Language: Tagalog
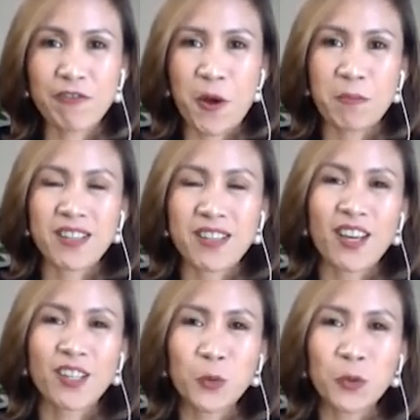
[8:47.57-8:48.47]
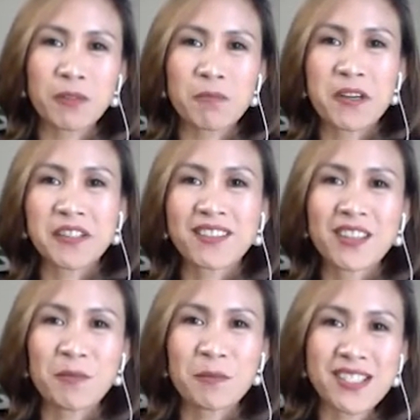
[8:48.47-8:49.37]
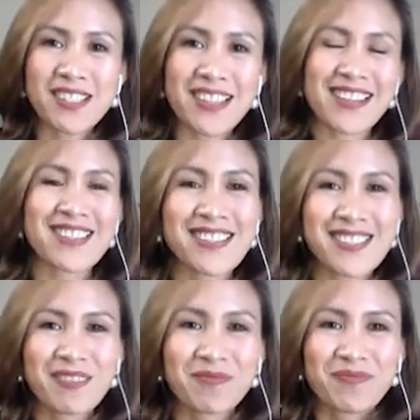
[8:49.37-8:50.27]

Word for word: from in a network marketing business.